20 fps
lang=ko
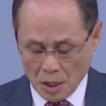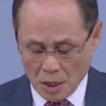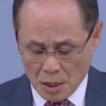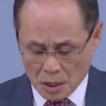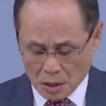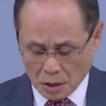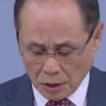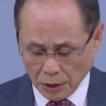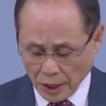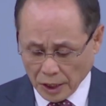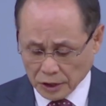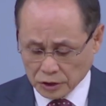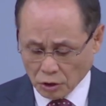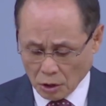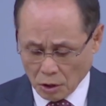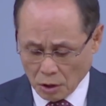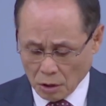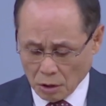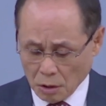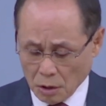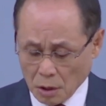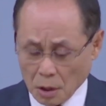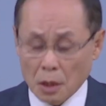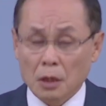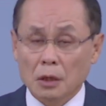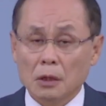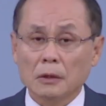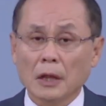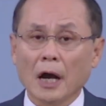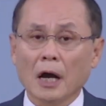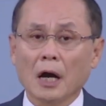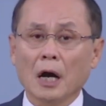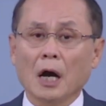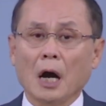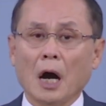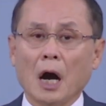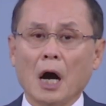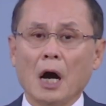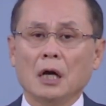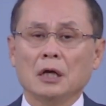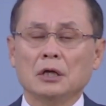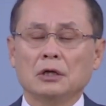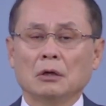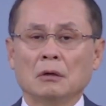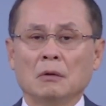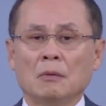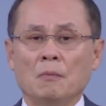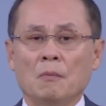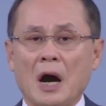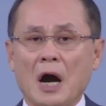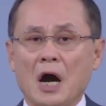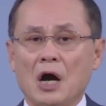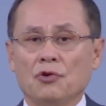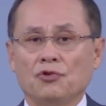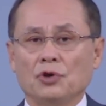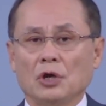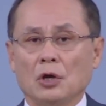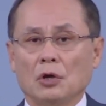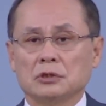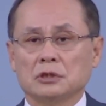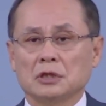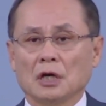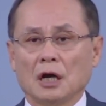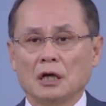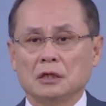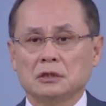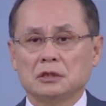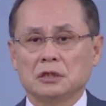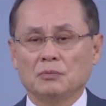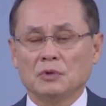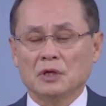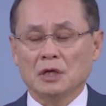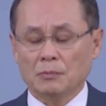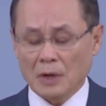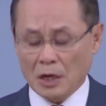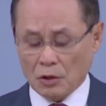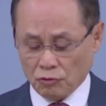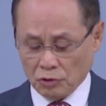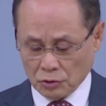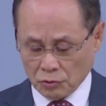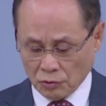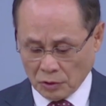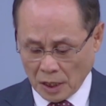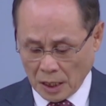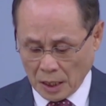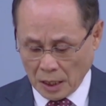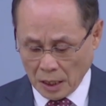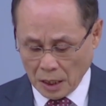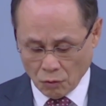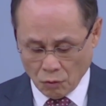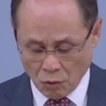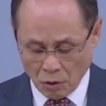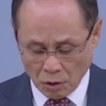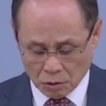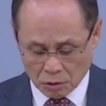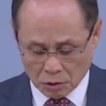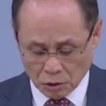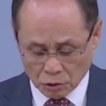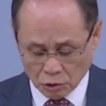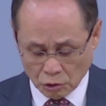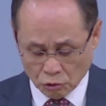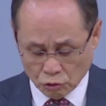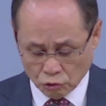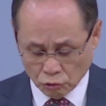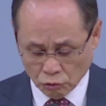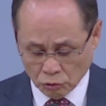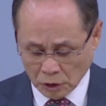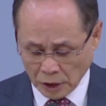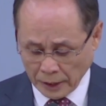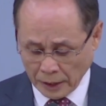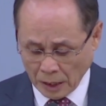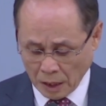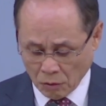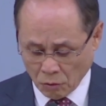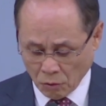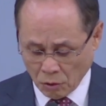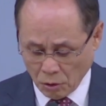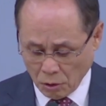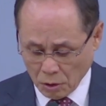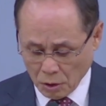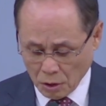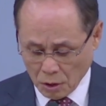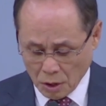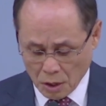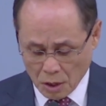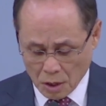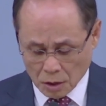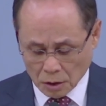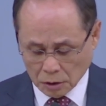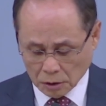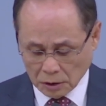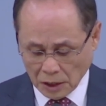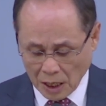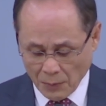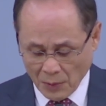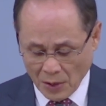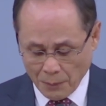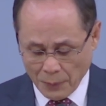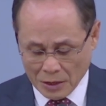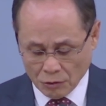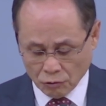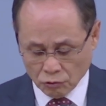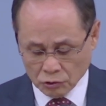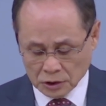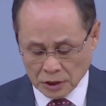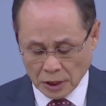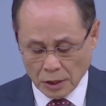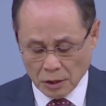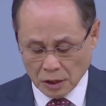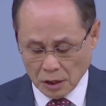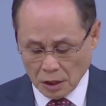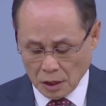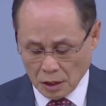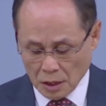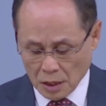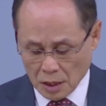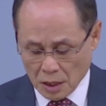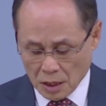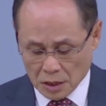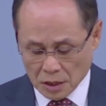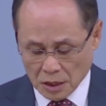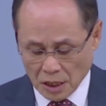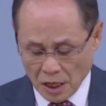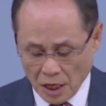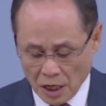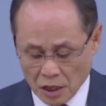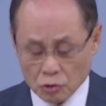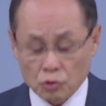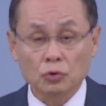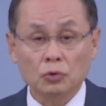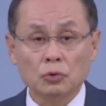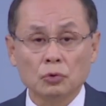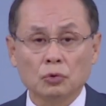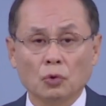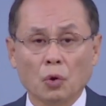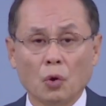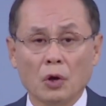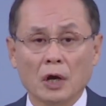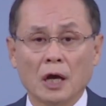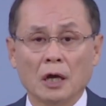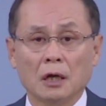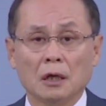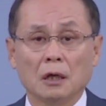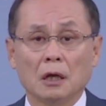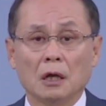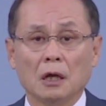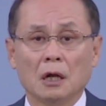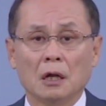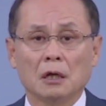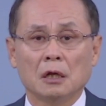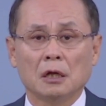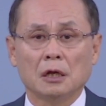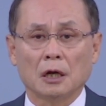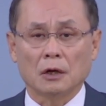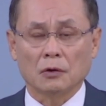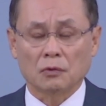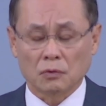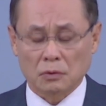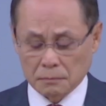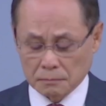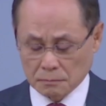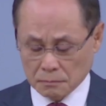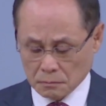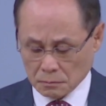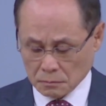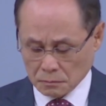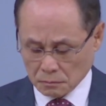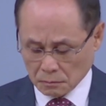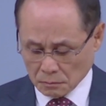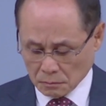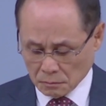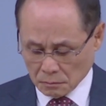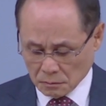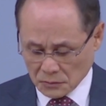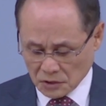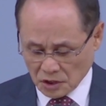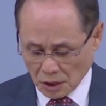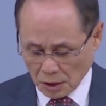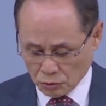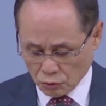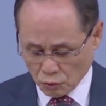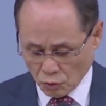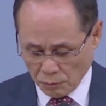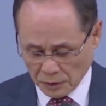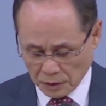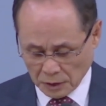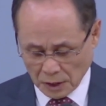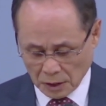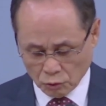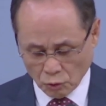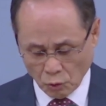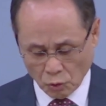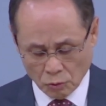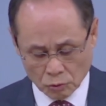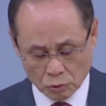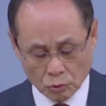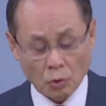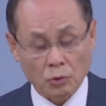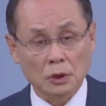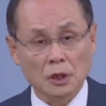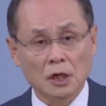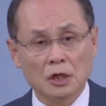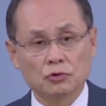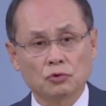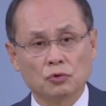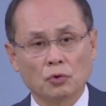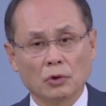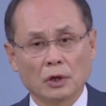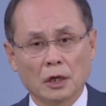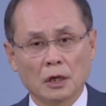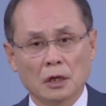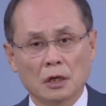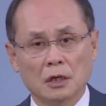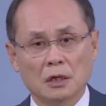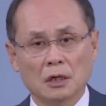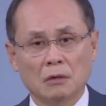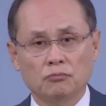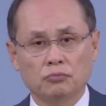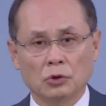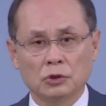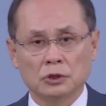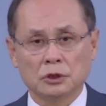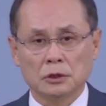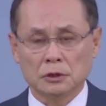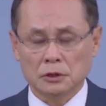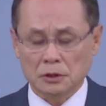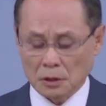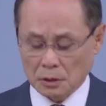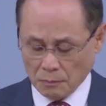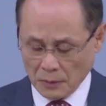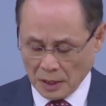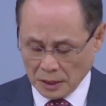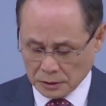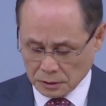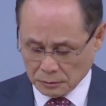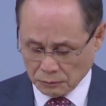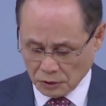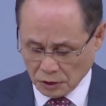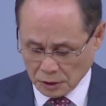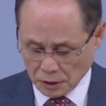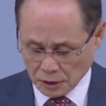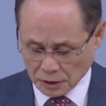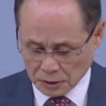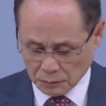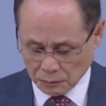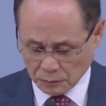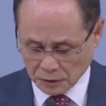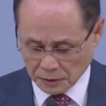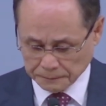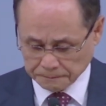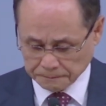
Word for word: 그래서 내가 아 이거는 마귀의 역사가 지금 임하고 있구나 하고 그것을 중단하고 그 다음에 바꾼 사역이 예수 동행 일기라고 제가 조금 이따 예수 동행 일기가 무엇인지 말씀드리겠습니다.